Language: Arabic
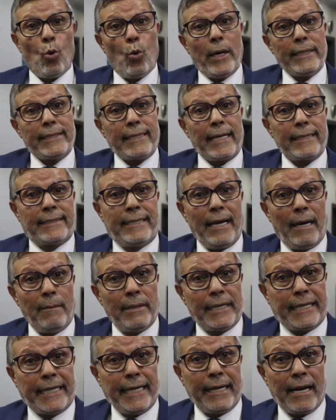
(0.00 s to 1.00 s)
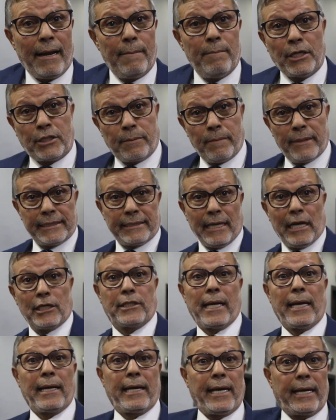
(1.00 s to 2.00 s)
وعطات الدعم للكيران باش من
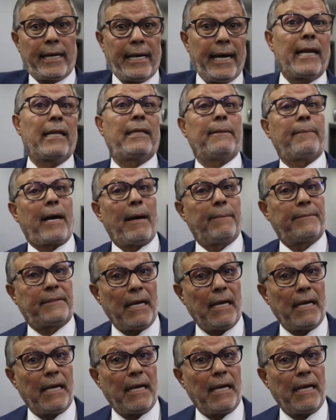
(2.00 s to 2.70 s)
طنجه لكركاره يبقى